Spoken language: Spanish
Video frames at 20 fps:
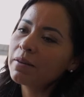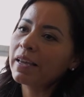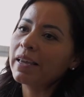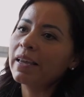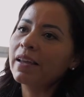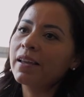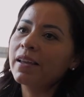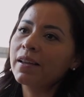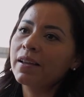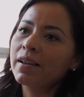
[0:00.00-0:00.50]

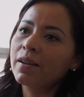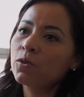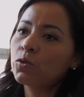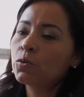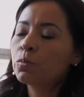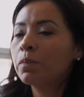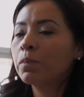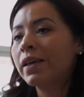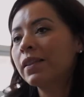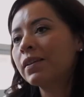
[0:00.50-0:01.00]
que
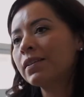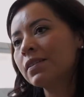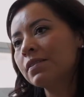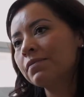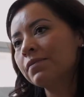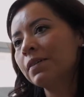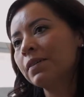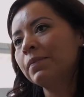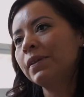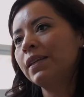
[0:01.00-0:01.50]
los padres de
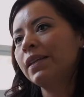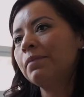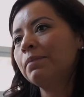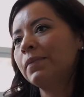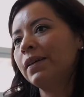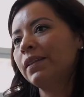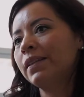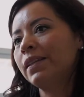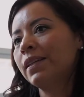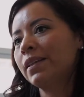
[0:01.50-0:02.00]
familia
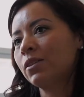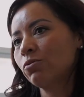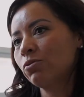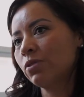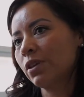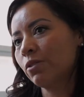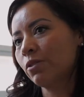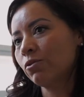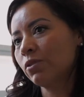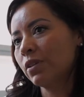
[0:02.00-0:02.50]
manden a
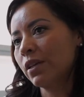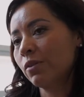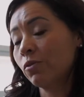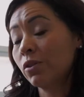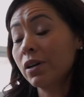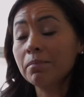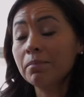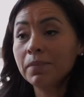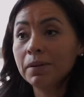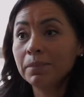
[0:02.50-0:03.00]
sus hijos a un
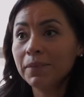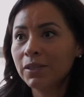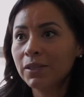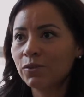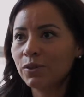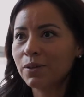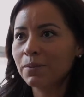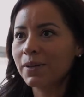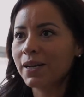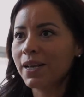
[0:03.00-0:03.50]

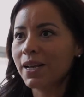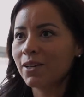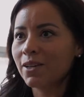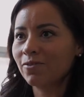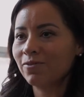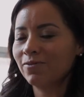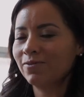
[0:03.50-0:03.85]
campamento de verano?